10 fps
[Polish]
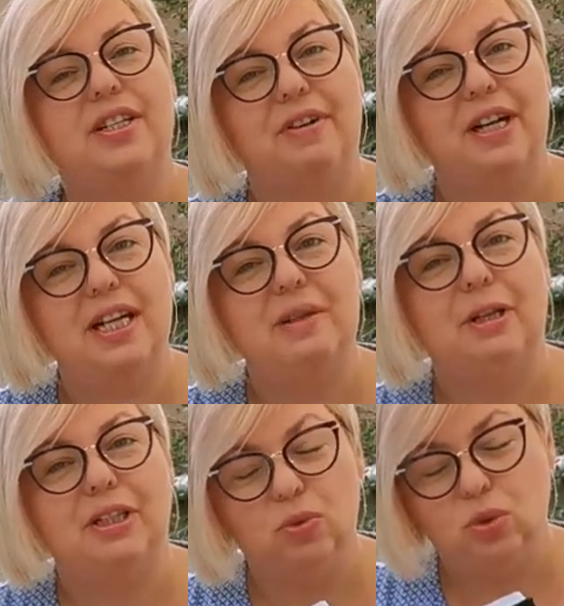i z Ewangelii
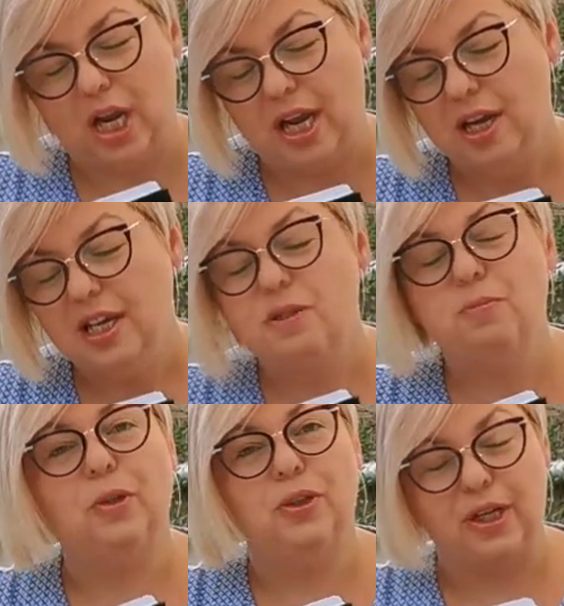Mateusza z
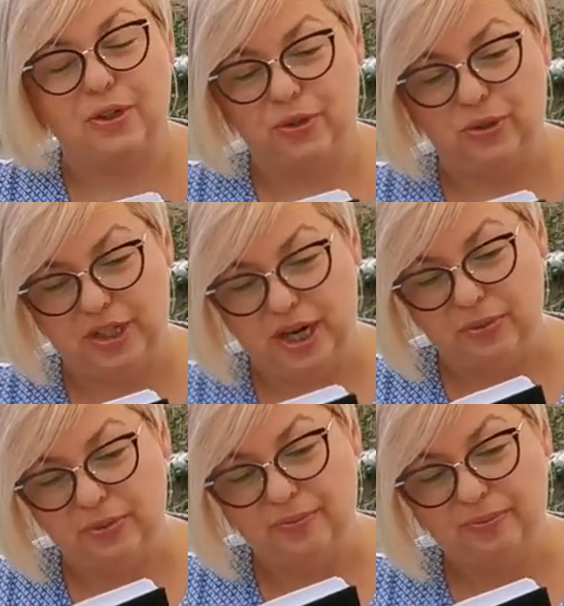5
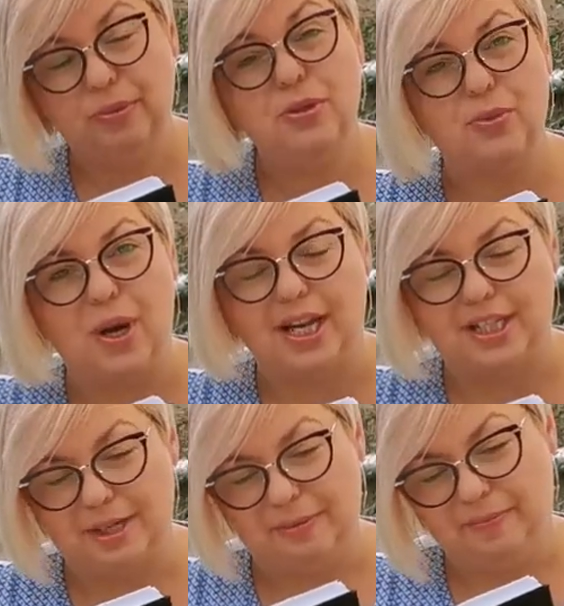rozdziału.
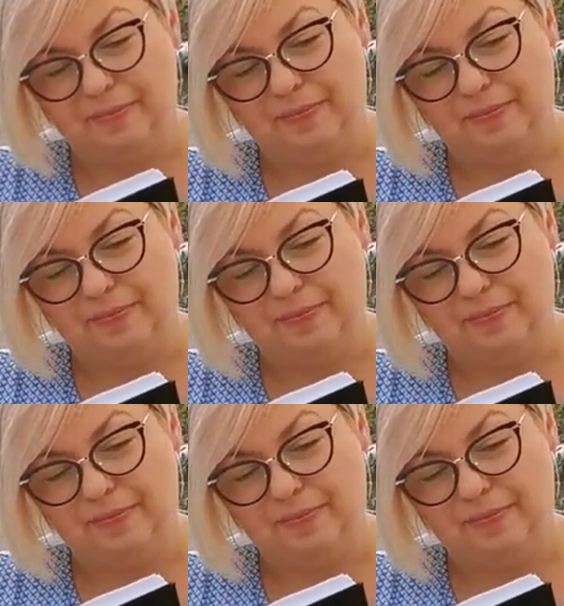Posłuchajcie.